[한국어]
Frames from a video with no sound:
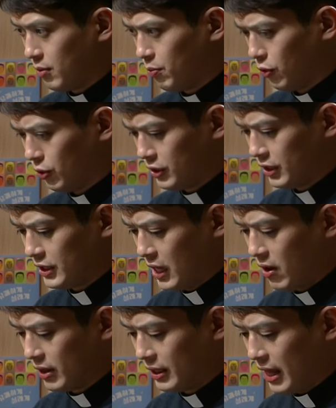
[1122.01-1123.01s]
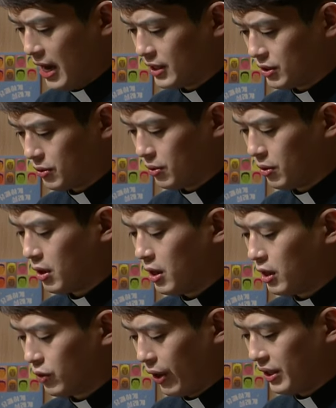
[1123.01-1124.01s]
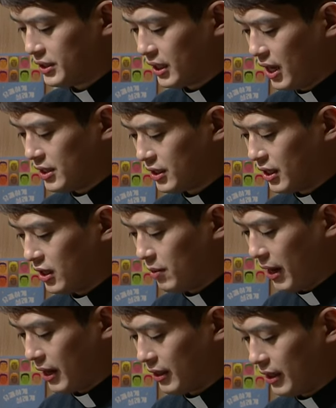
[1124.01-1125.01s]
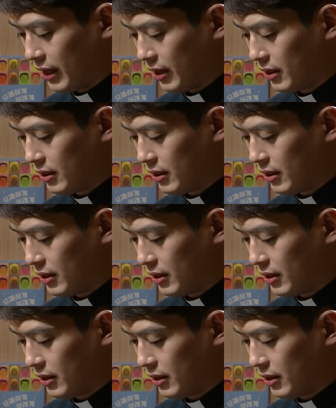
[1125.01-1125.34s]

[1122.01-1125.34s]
모든 상황이 나아지고 괜찮아지기를 바란다.